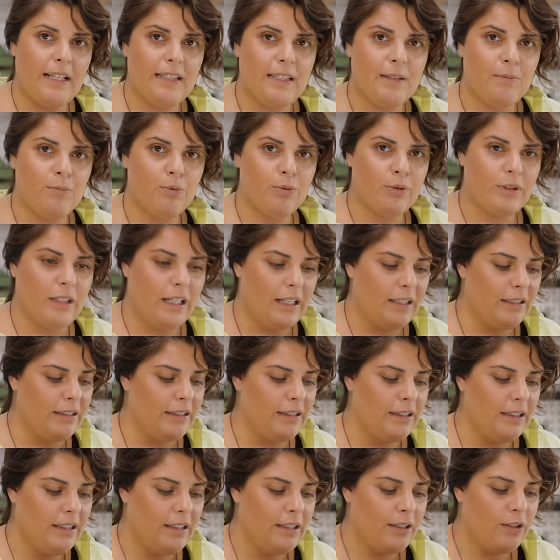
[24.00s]
Ben de buradan
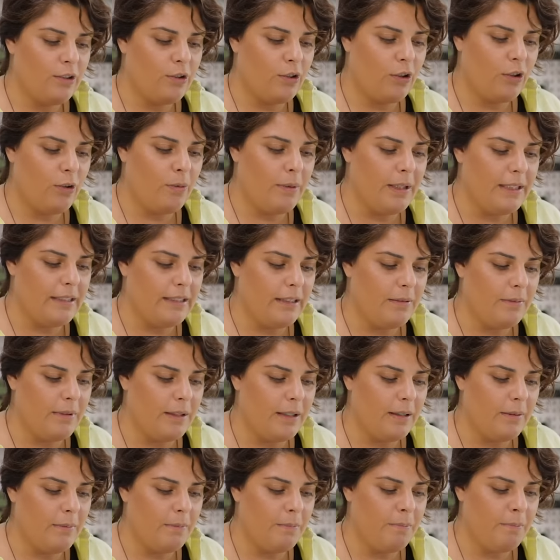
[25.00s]

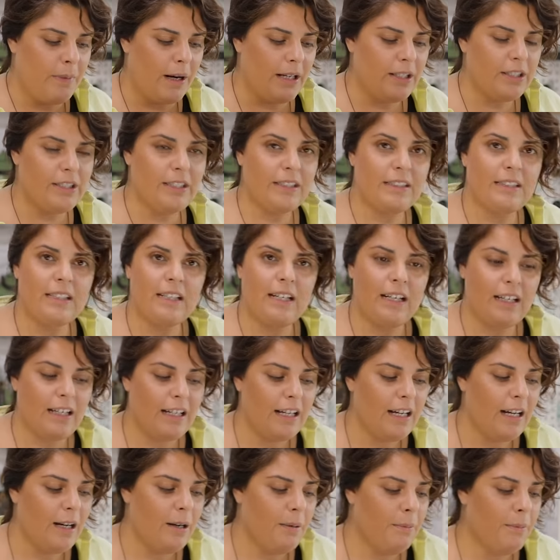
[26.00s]
kronometremi başlatarak
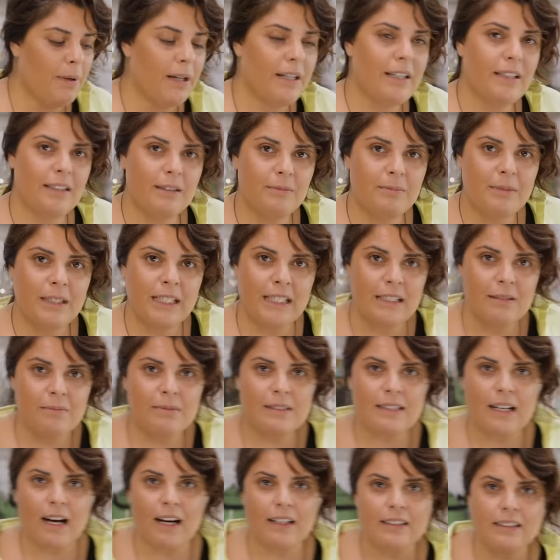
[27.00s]
Bakalım
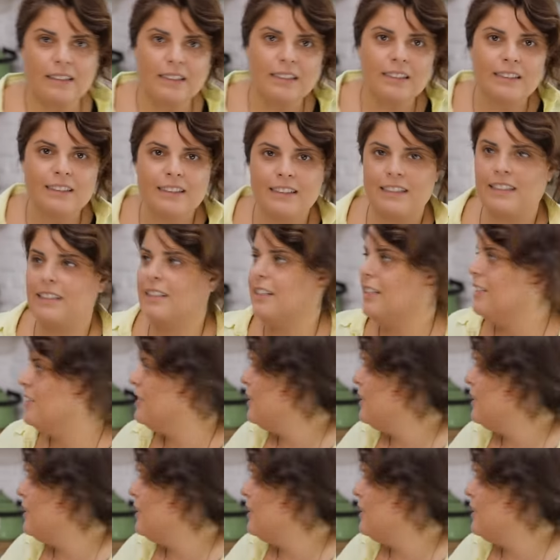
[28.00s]
yarım saat 40 dakika